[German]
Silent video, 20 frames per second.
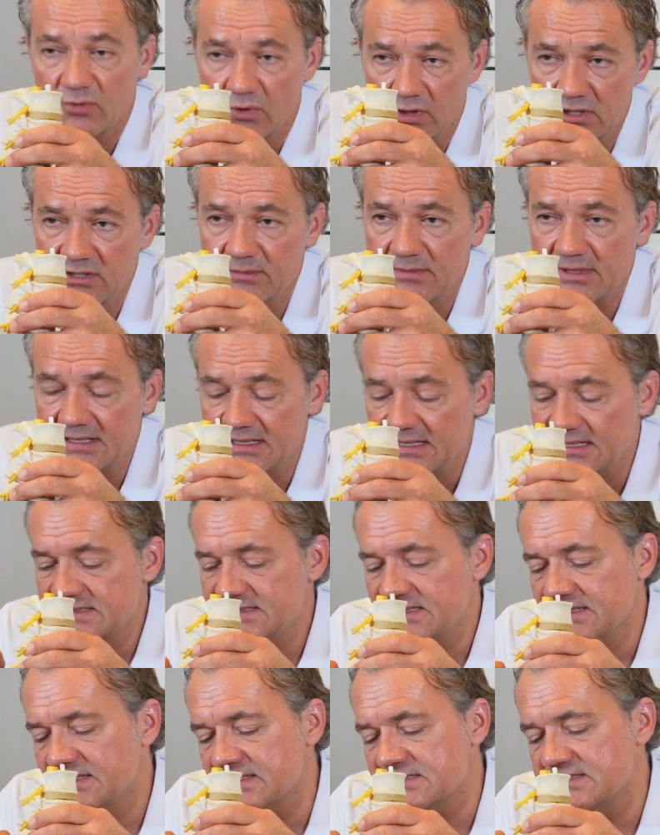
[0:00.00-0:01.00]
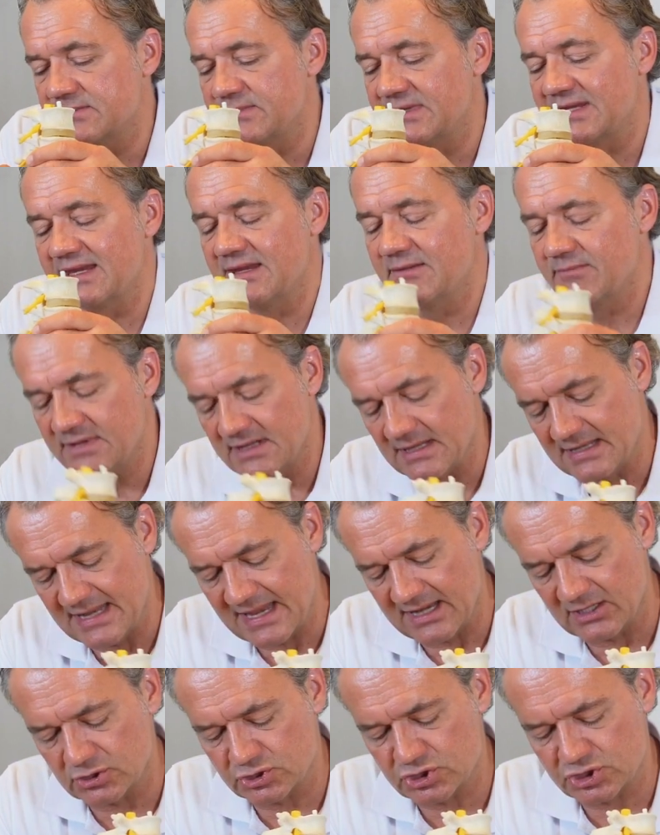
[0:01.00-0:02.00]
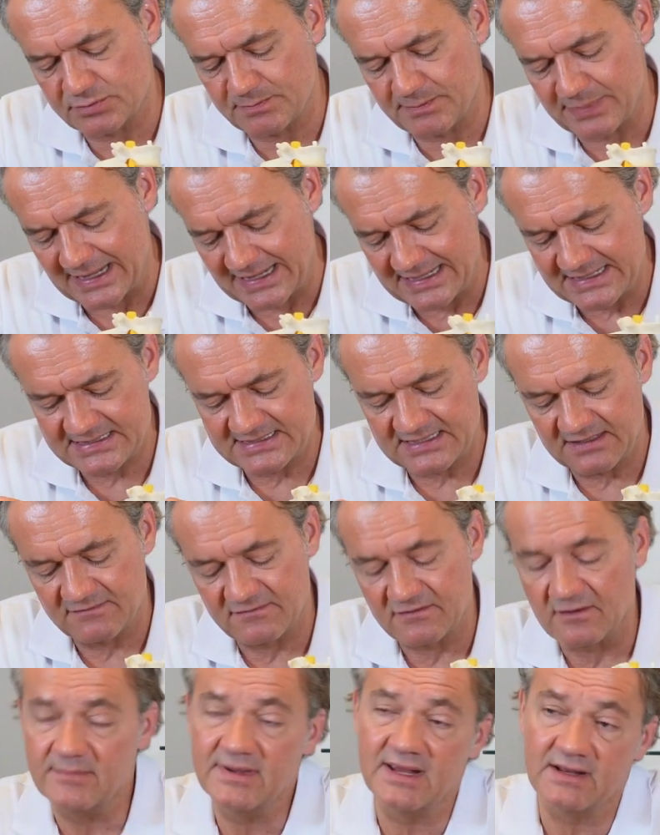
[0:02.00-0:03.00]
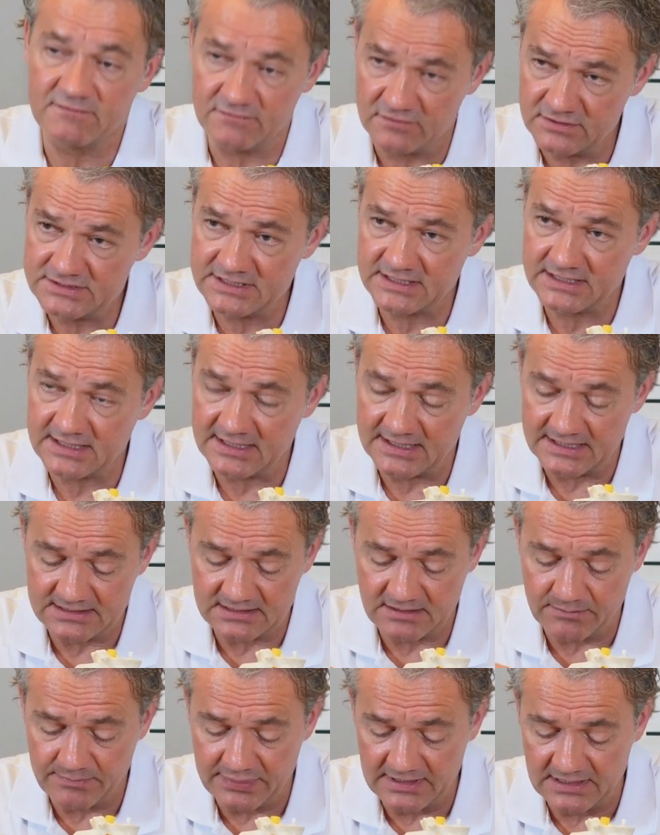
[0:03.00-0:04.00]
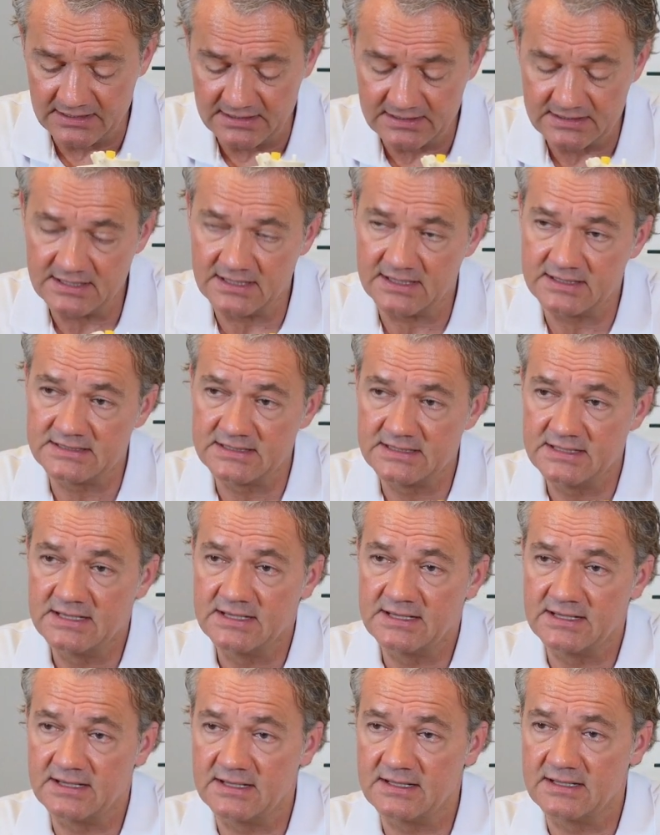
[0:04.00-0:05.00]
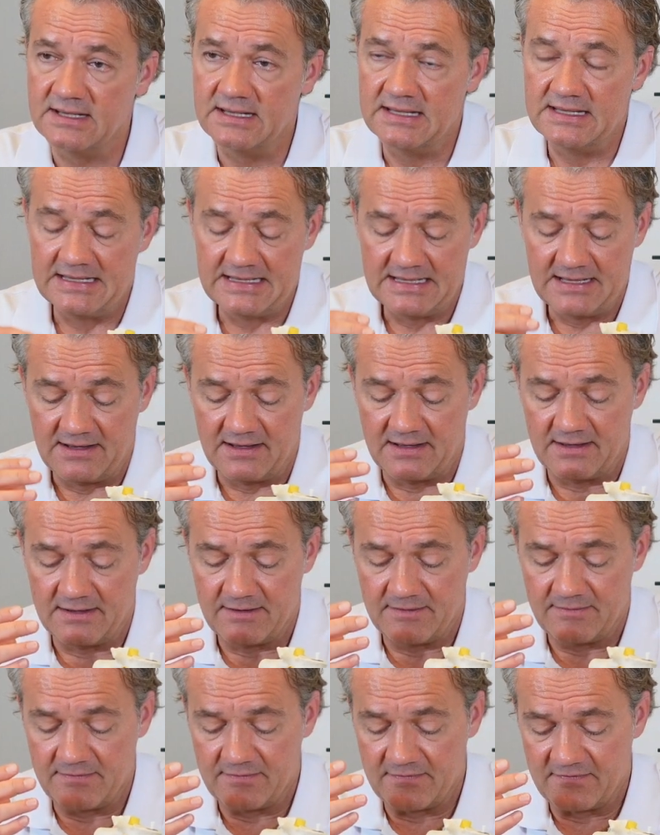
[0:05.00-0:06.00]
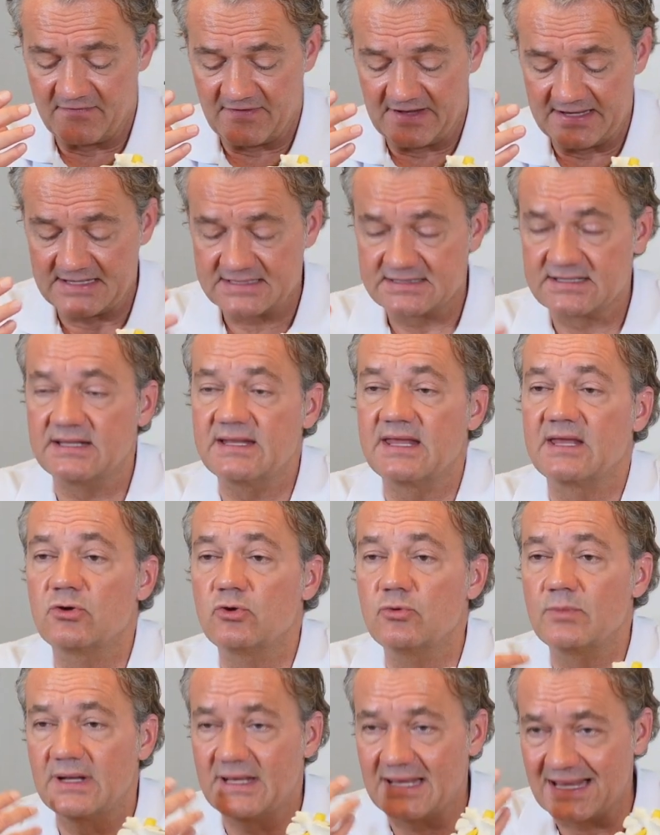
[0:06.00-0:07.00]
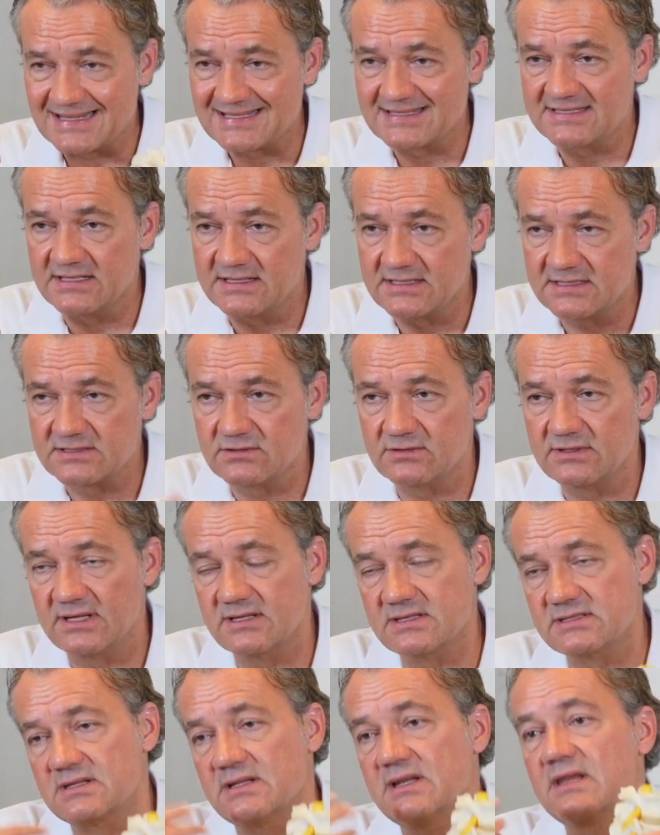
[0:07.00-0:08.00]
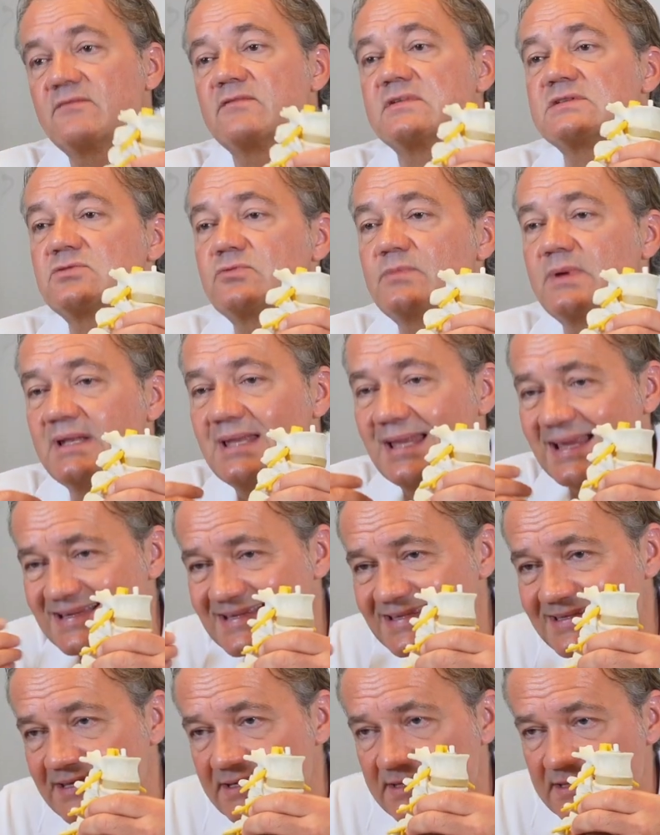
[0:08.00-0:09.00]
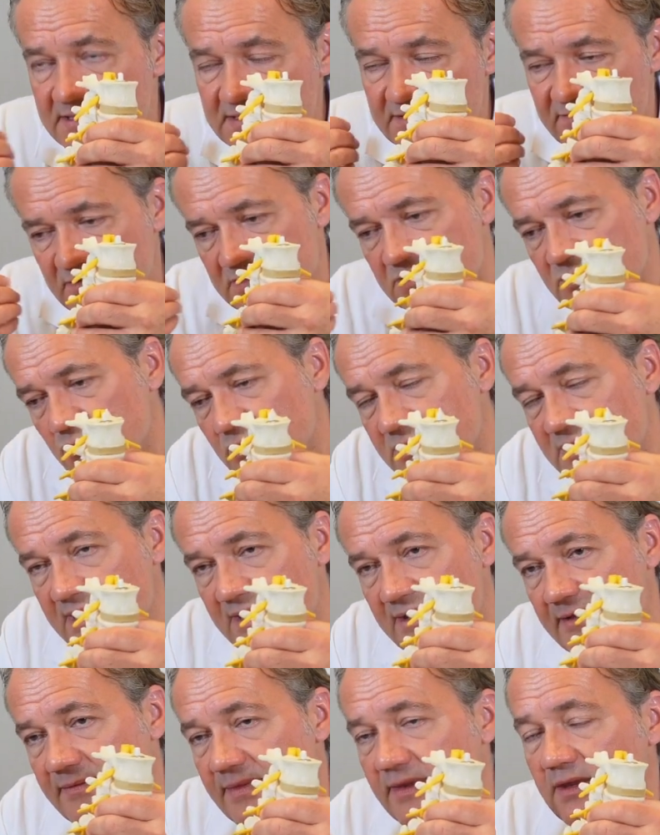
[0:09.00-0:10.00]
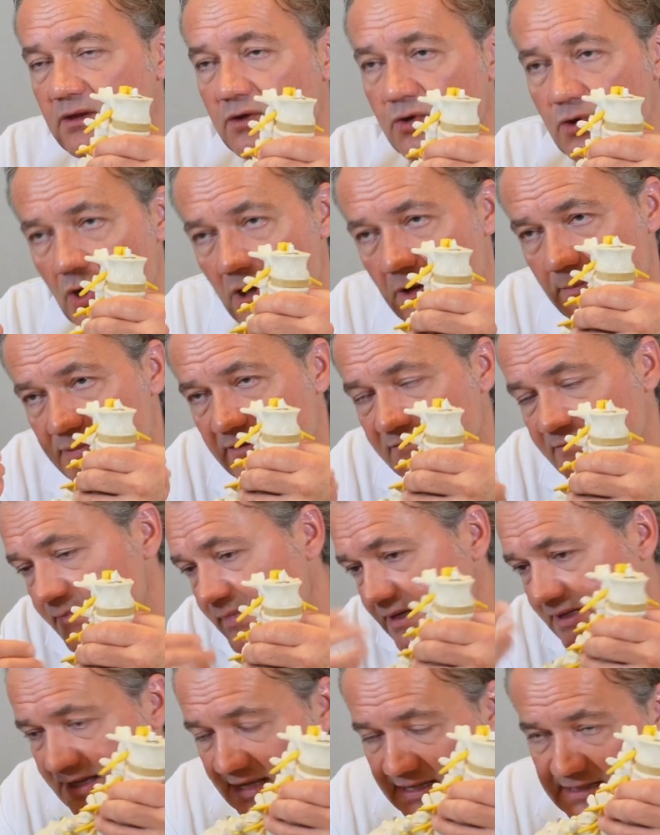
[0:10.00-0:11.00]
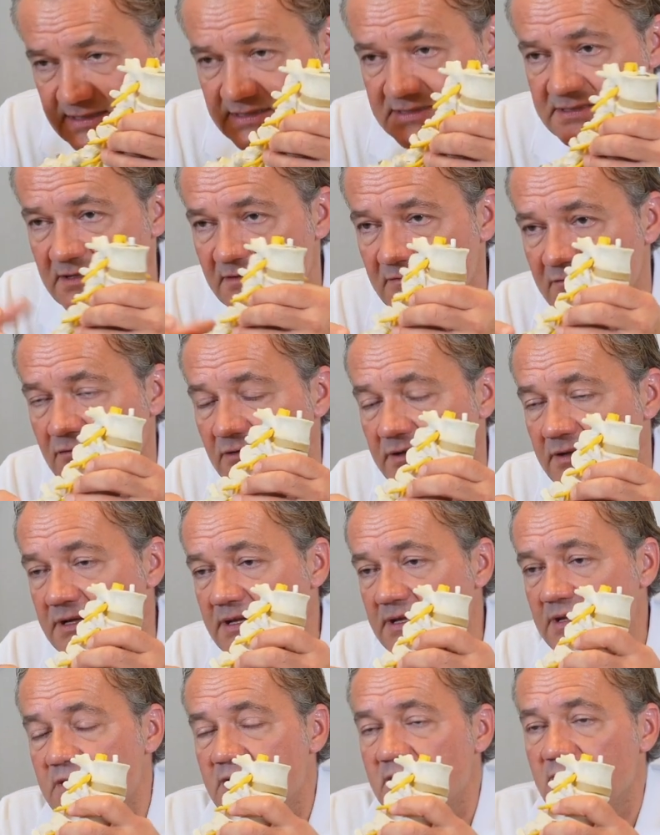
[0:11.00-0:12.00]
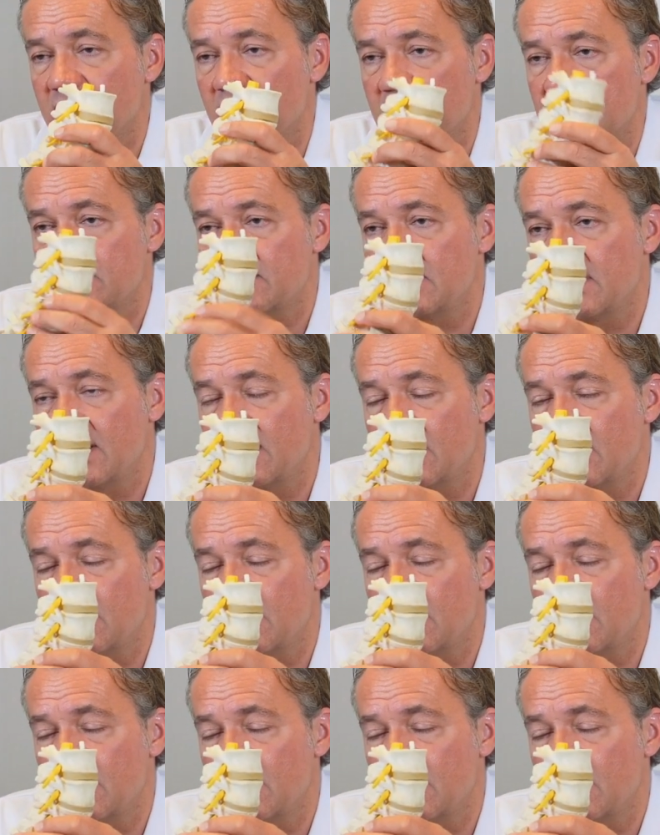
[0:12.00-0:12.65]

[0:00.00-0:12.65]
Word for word: im Röntgenbild nicht sieht, dass nämlich im Gelenkspalt sich vermehrt Flüssigkeit gebildet hat, ja, ähm, weil das Gelenk überlastet ist und jedes Gelenk, was überlastet ist, versucht der Körper, man kennt das ja von, von